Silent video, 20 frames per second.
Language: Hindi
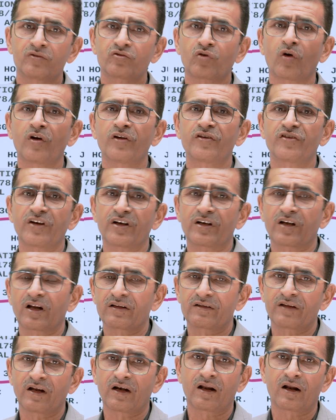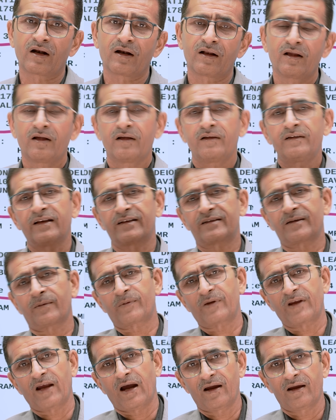सोलिसिटर जनरल ये
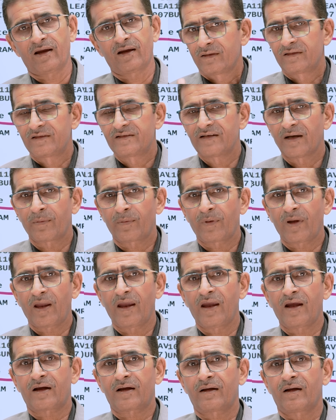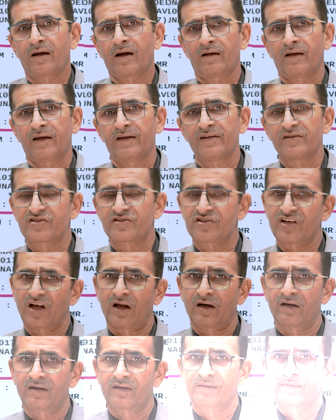सब क्या है जब एक इंसान